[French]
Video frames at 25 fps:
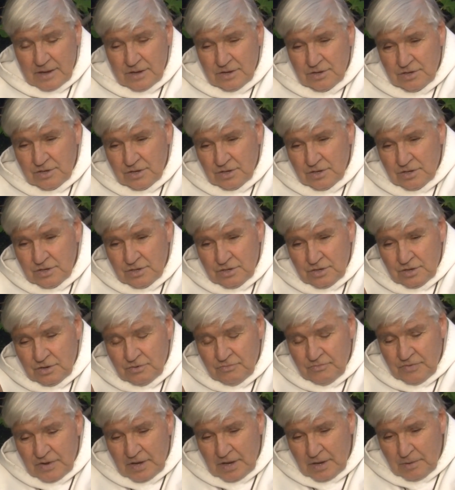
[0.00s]
je, je,
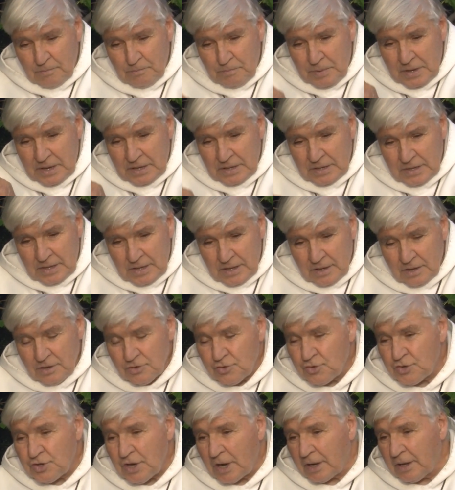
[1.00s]
viens
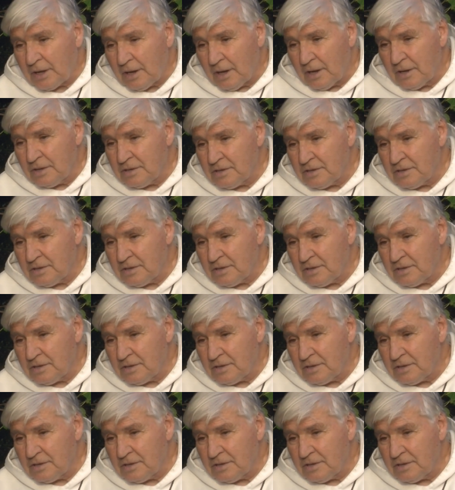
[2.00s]
bénir chacun.